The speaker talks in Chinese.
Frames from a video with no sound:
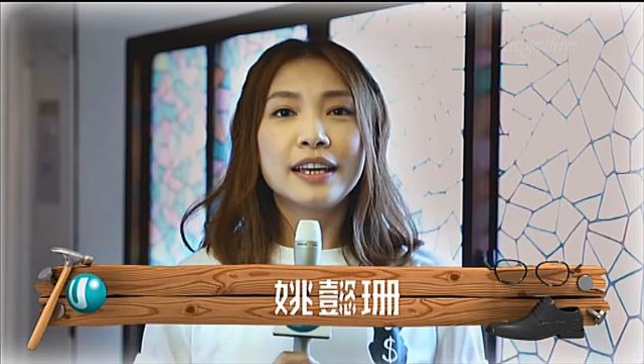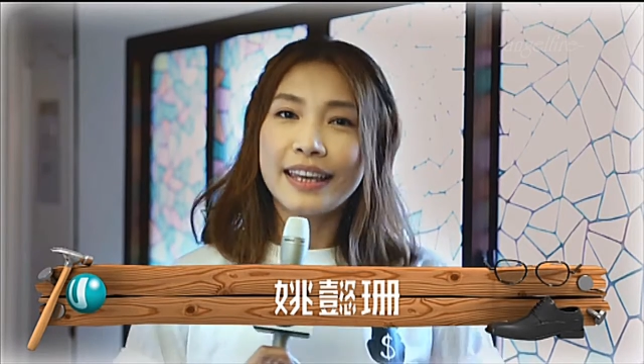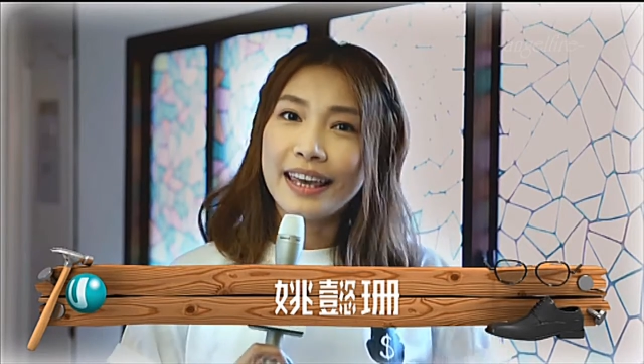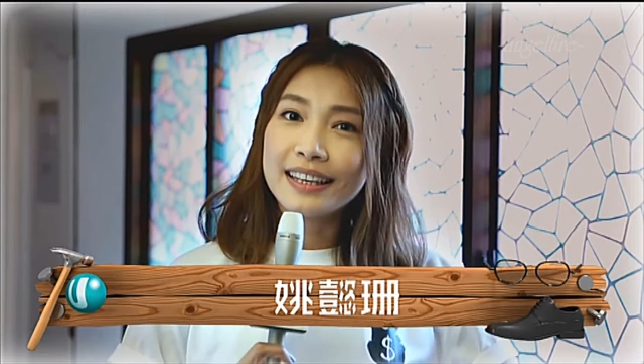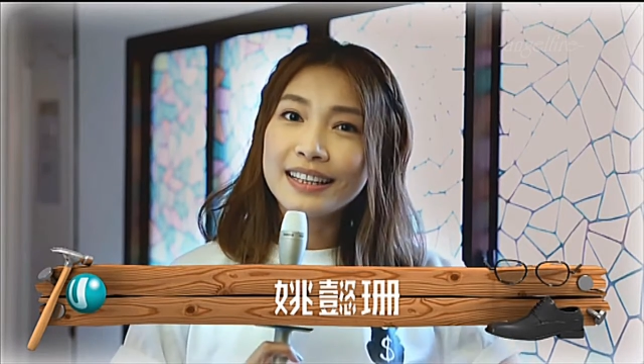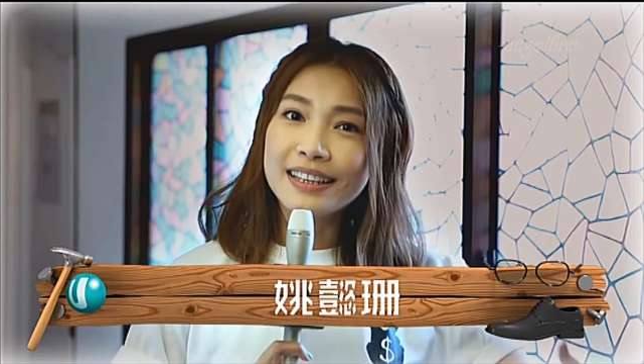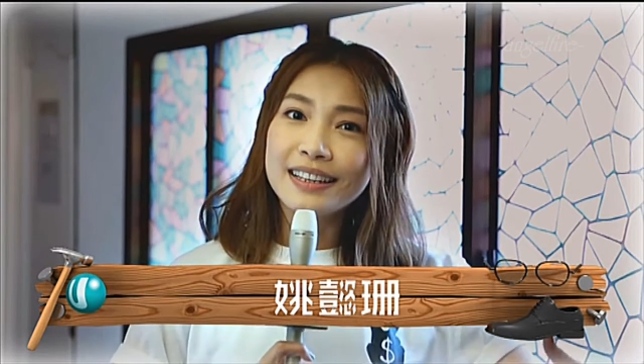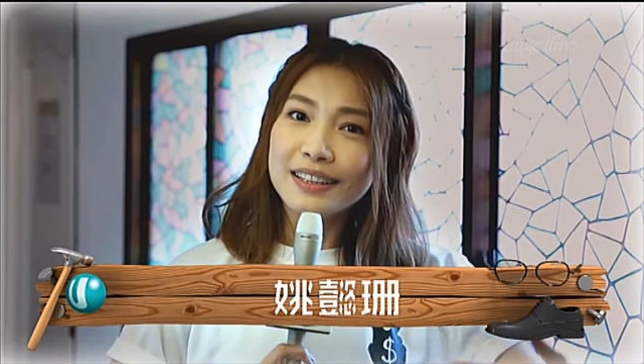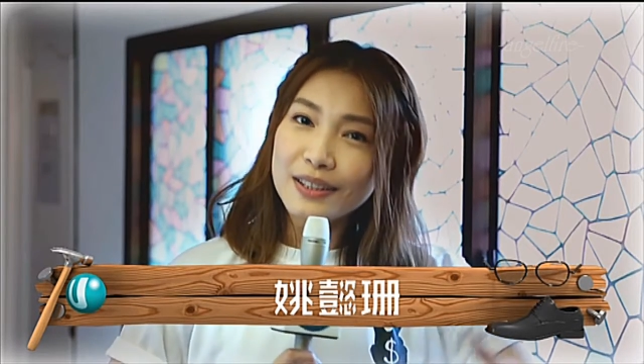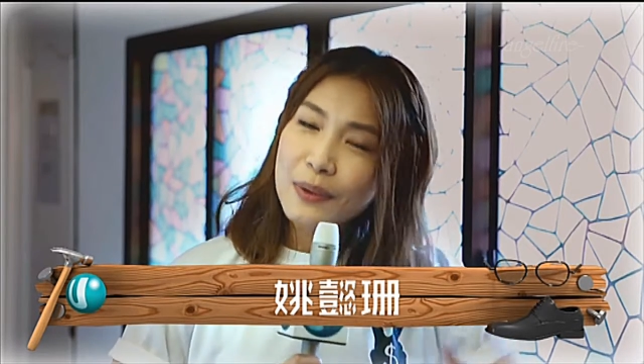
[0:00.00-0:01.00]
给一个
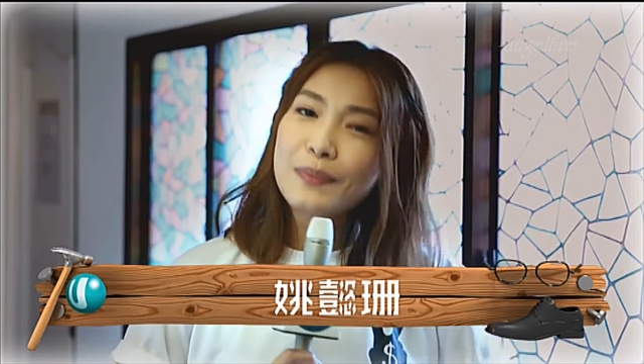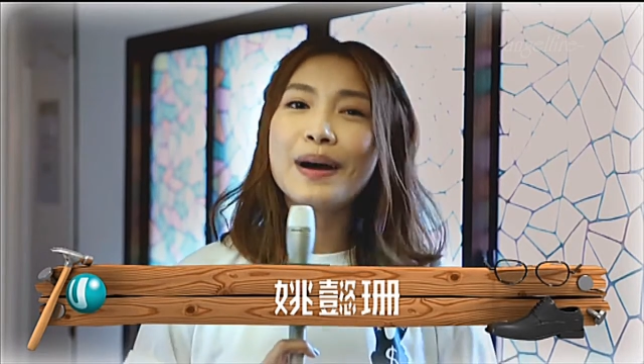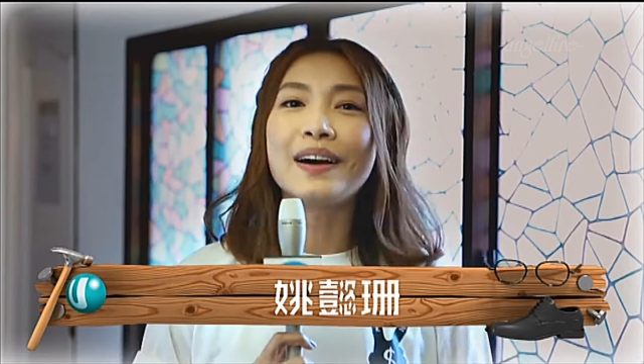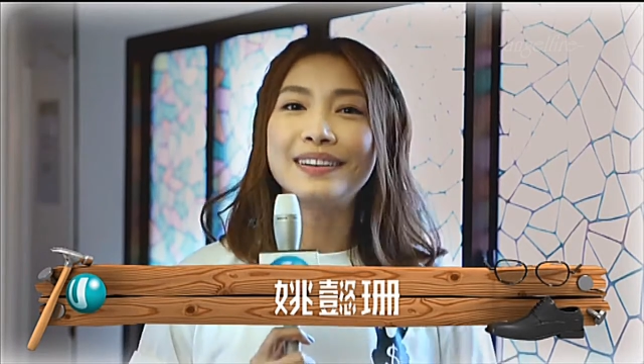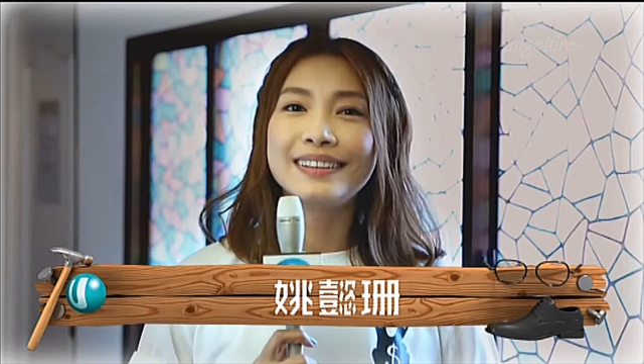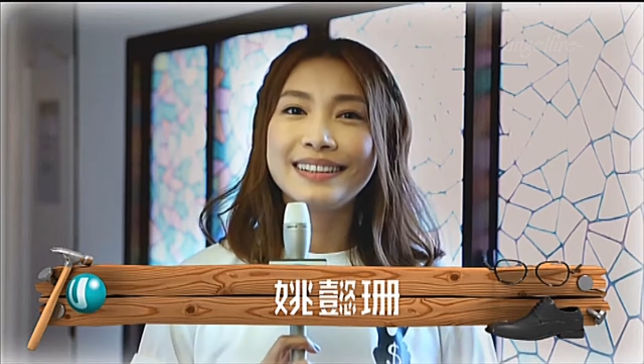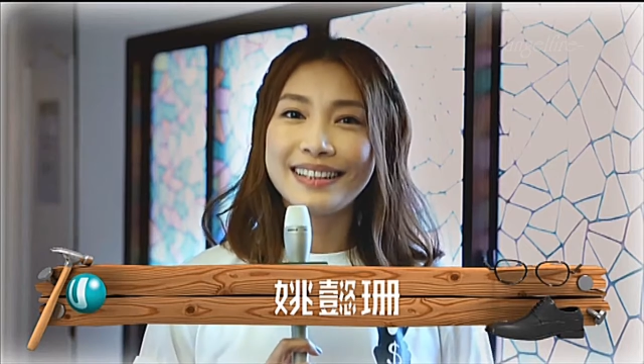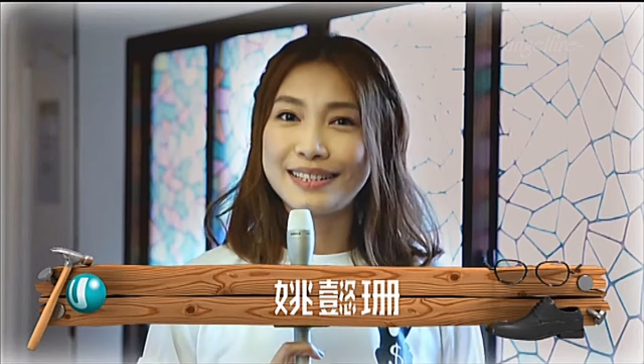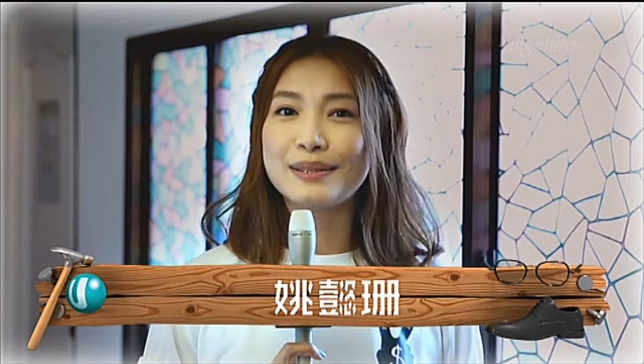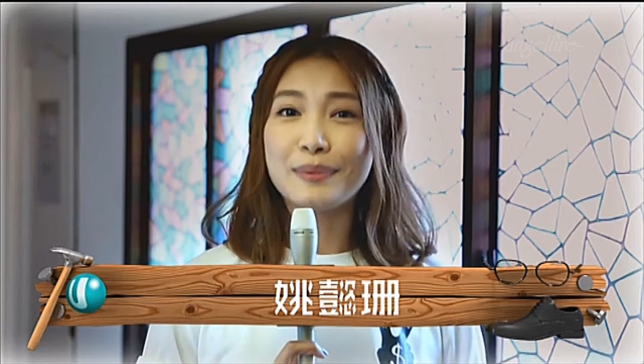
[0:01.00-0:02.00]
拥抱
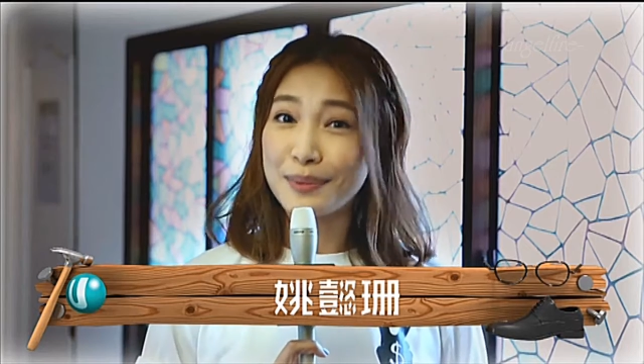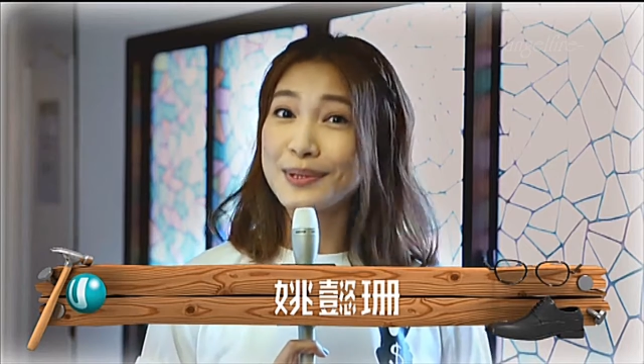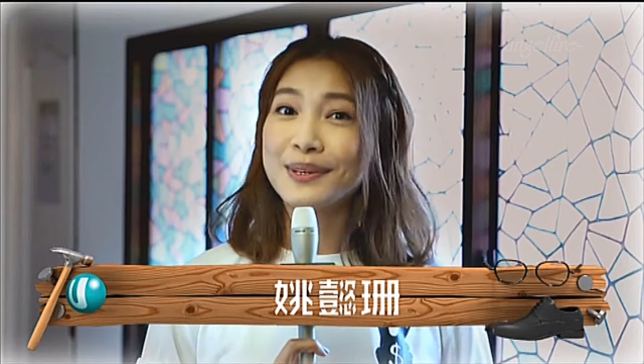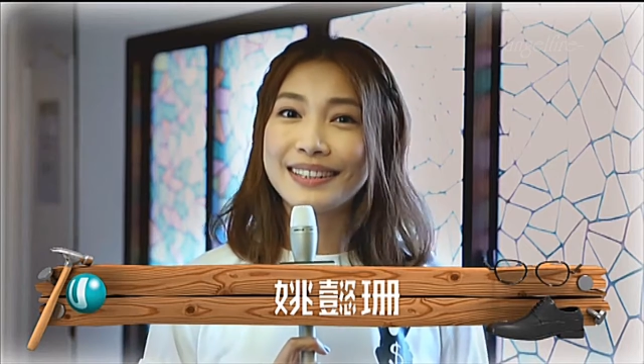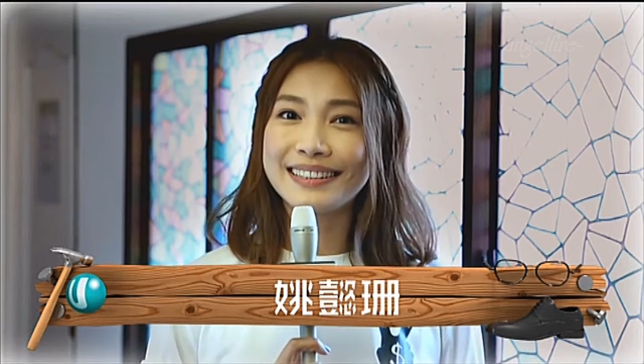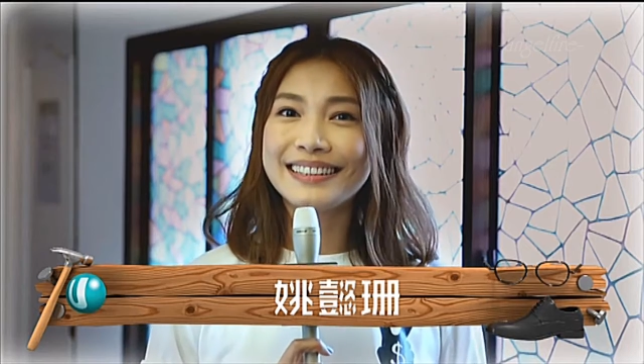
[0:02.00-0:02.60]
也是很不错的。